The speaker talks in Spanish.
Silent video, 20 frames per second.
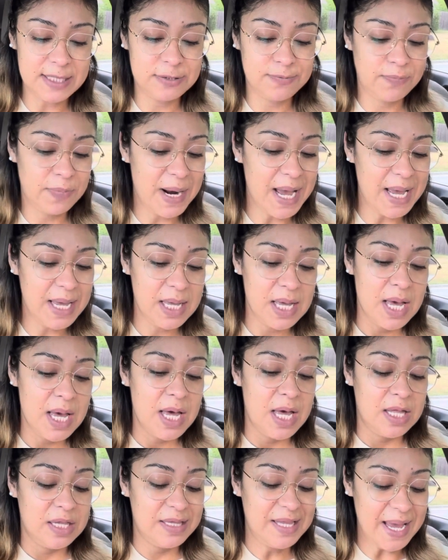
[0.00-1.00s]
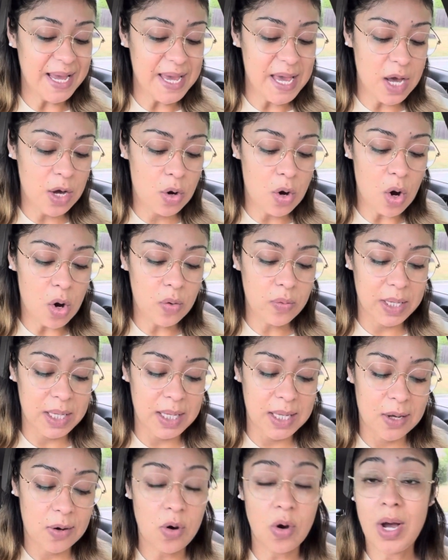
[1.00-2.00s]
Spray, Diet Coke
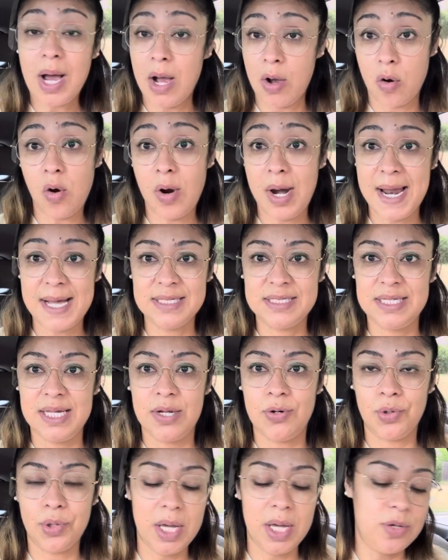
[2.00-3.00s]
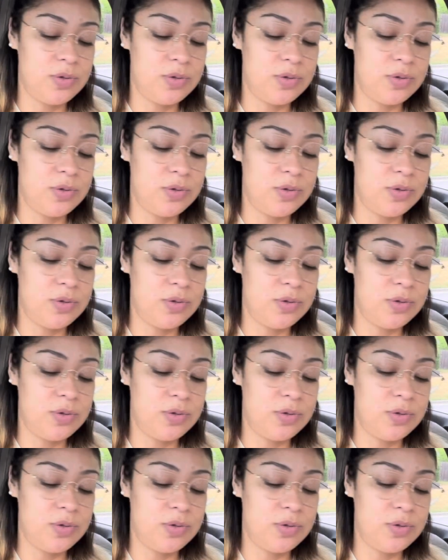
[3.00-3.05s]
y Coca-Cola Cero, ok,